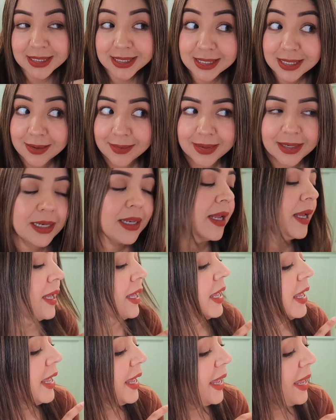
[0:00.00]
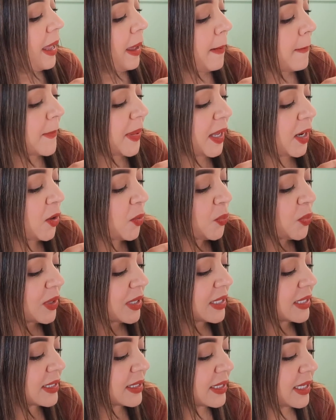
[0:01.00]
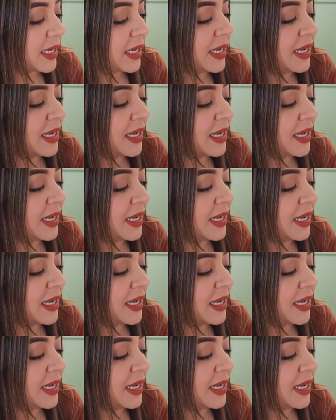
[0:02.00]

ya saben. Pero pues